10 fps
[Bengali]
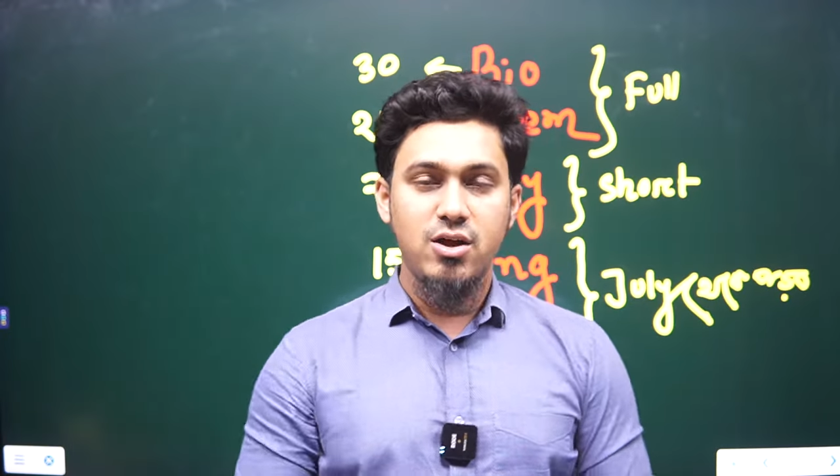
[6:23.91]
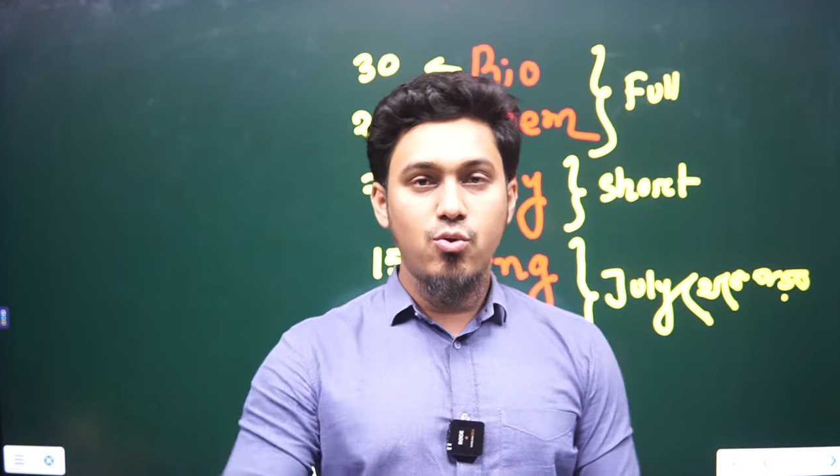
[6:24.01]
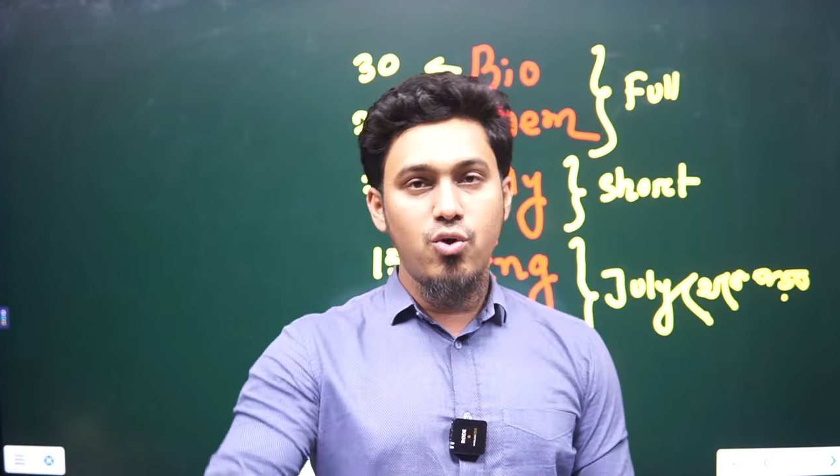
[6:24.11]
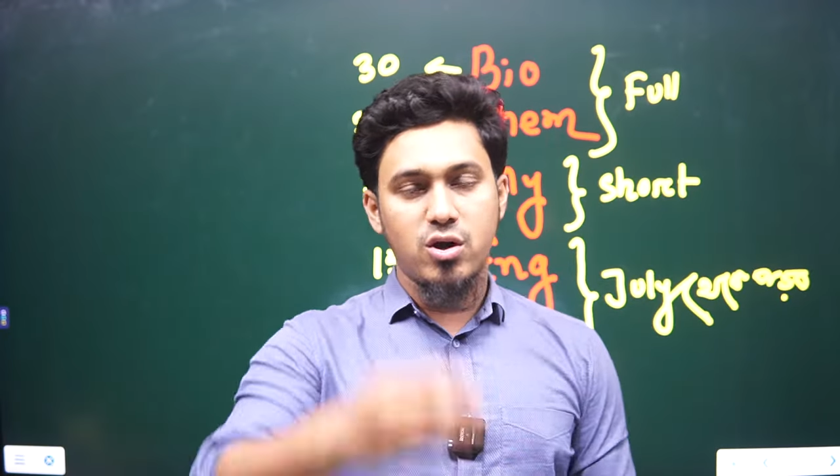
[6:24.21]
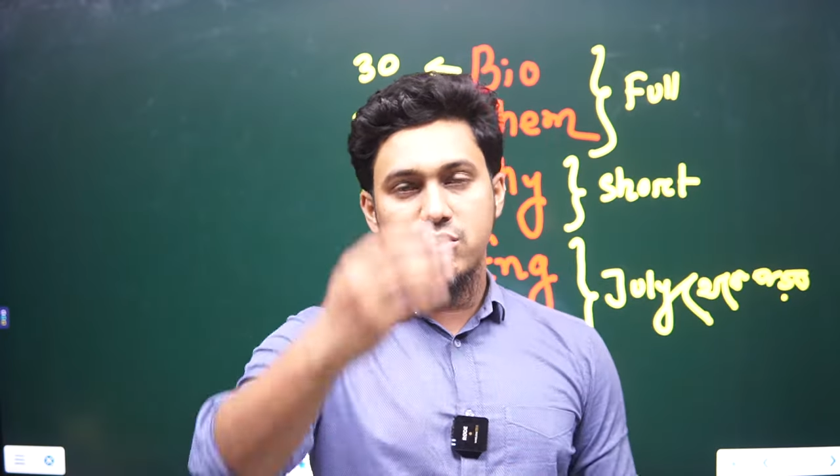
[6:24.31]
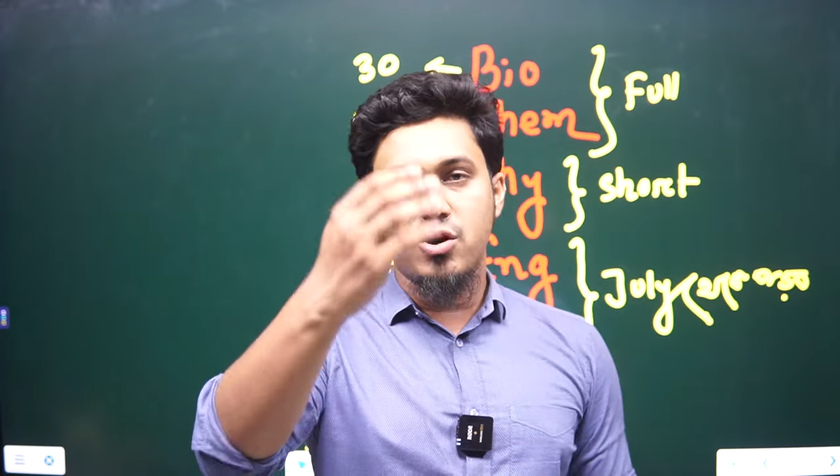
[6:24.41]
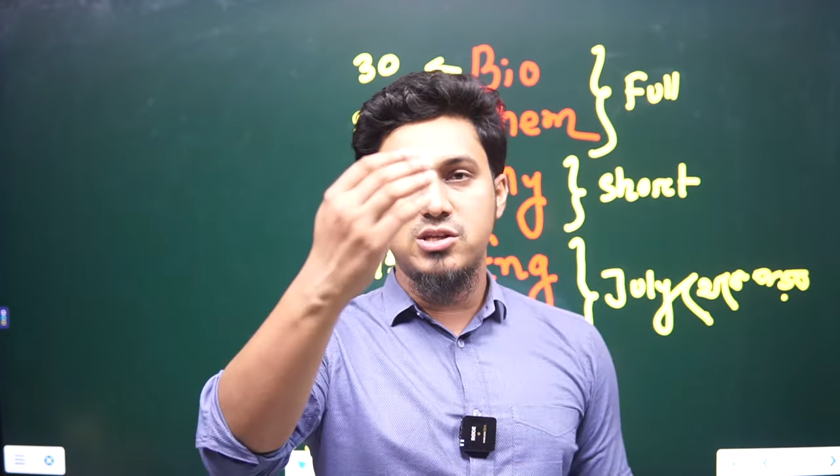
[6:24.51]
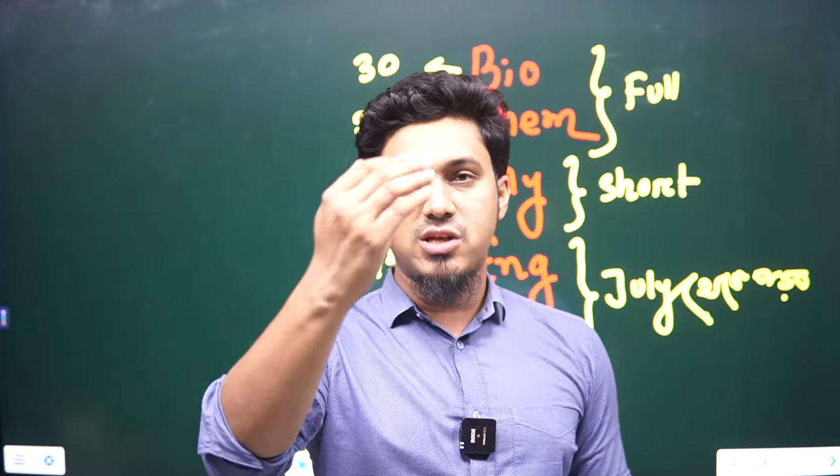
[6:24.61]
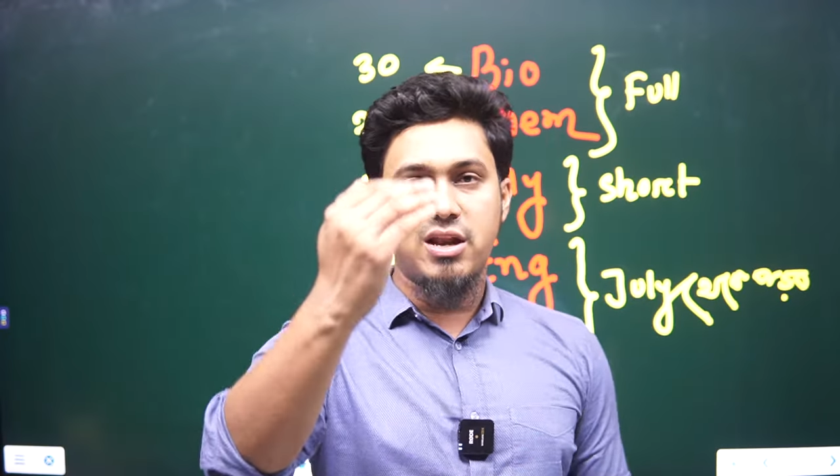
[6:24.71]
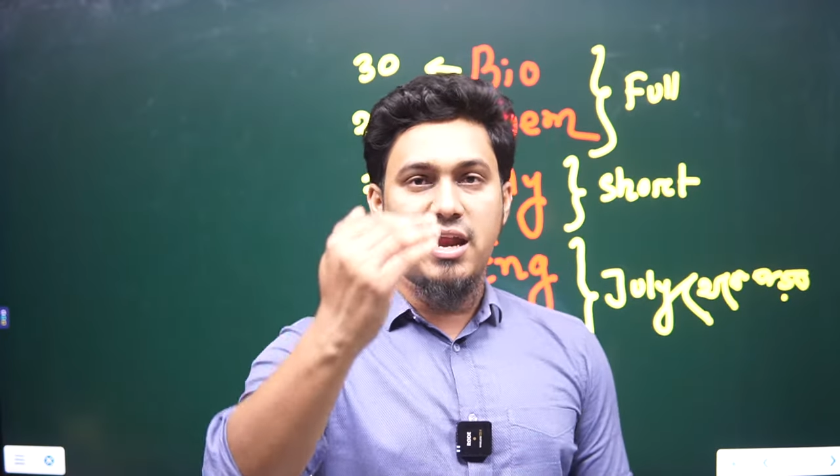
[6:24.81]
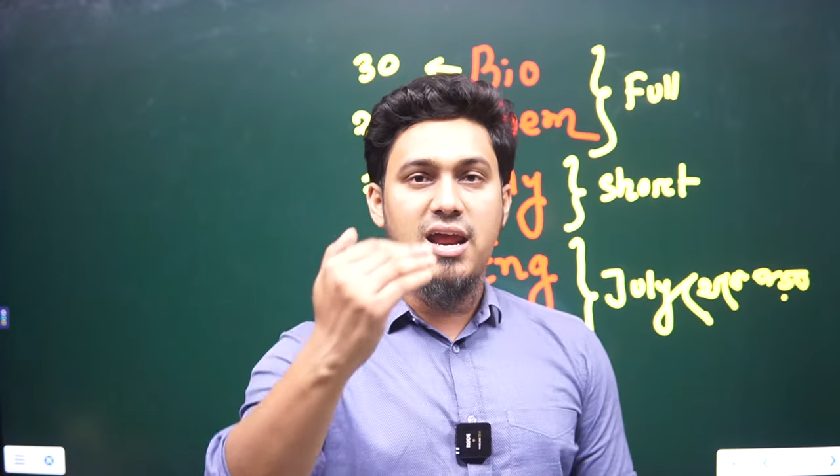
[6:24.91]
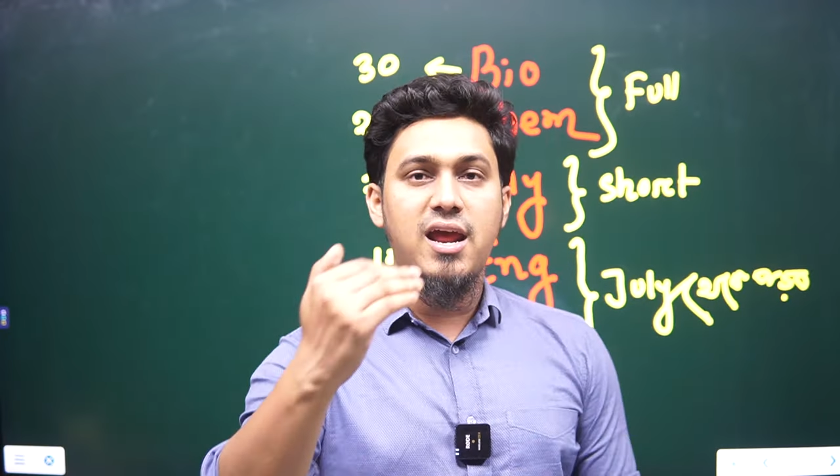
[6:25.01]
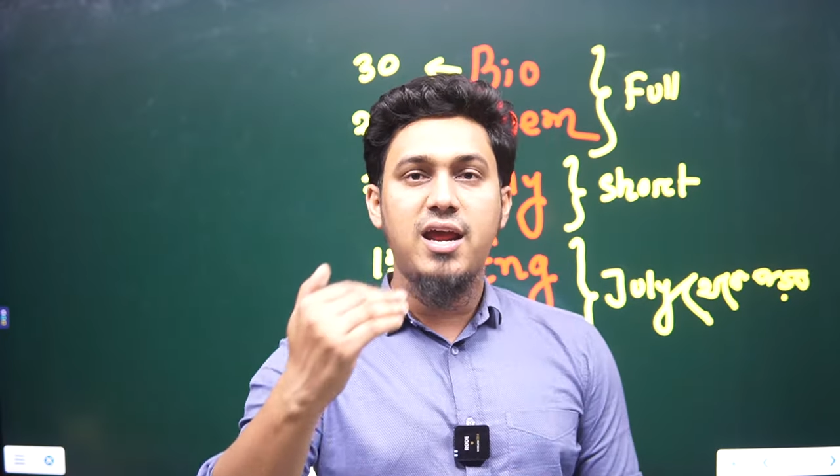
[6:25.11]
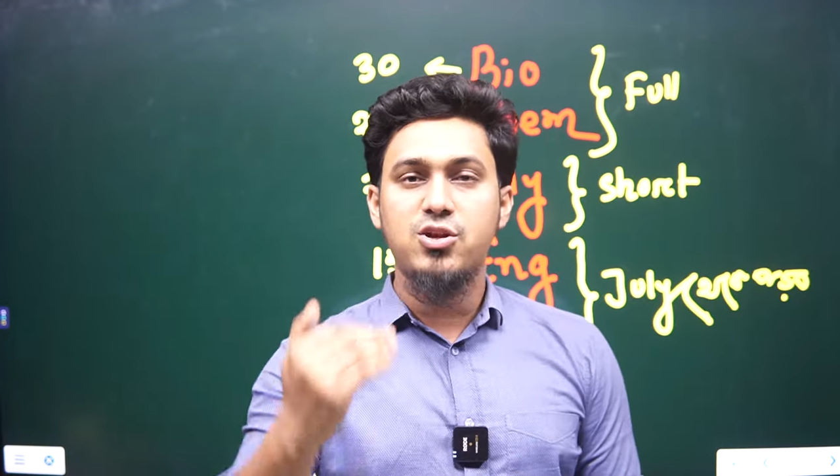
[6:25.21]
গুণগত রসায়নে এই